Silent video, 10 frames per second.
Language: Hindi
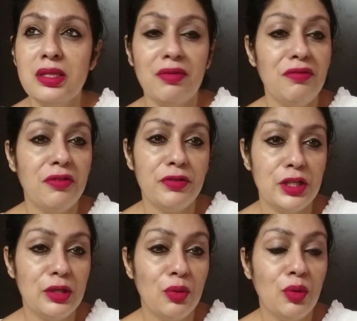सेवन
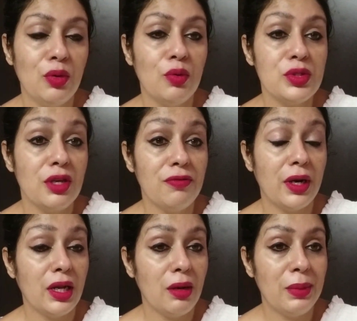फिफ्टीन को उसकी
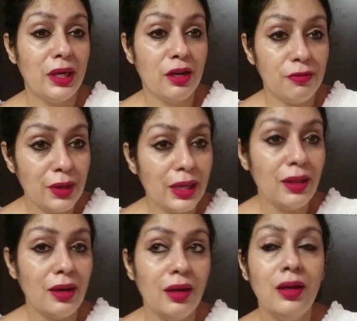फ्रेंड के लिए पहले गिफ्ट
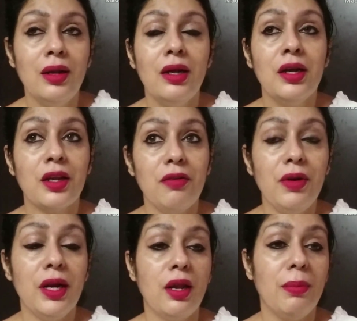लिया था
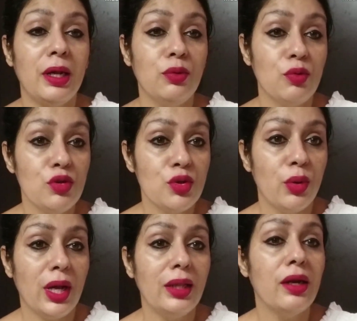गिफ्ट लेने के बाद उनको
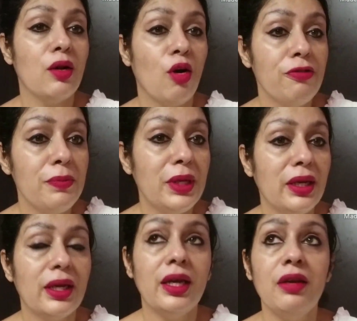छोड़ा देन कॉफ़ी
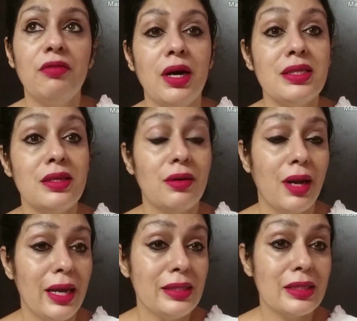पीने गए वहाँ से
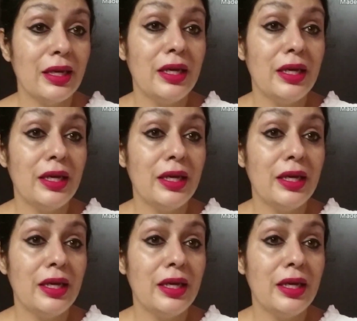रिलायंस